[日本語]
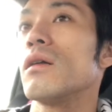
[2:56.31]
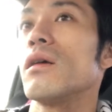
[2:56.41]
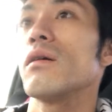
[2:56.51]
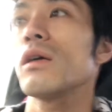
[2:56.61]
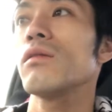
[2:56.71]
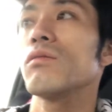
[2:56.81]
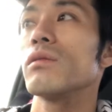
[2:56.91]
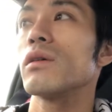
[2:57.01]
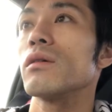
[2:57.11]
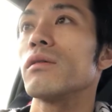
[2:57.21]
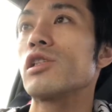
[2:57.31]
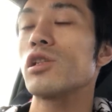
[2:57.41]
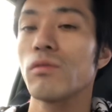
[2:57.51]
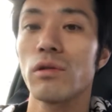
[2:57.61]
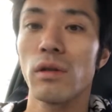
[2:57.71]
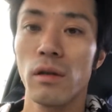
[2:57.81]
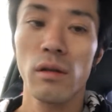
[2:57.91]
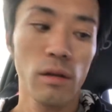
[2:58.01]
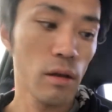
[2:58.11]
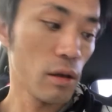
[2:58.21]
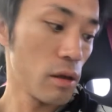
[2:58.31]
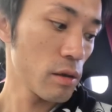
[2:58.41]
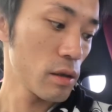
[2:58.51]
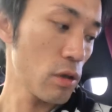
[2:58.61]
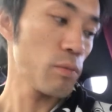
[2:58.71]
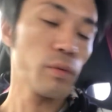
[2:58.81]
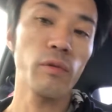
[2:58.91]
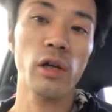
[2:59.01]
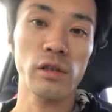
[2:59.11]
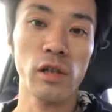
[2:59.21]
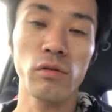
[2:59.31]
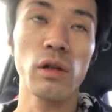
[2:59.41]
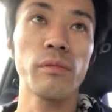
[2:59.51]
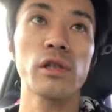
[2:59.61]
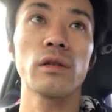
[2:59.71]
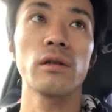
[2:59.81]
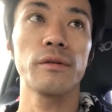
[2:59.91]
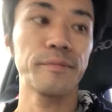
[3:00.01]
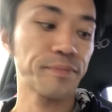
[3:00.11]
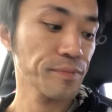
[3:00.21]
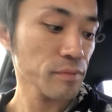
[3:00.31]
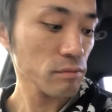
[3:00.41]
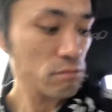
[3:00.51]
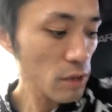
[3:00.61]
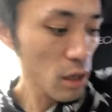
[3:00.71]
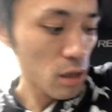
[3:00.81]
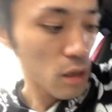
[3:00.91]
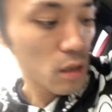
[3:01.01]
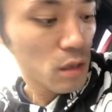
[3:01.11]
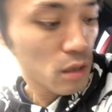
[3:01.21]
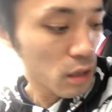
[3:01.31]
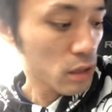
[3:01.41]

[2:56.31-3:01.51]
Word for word: いや結構ねしんどいですねテロップもちゃんと入れましたんでは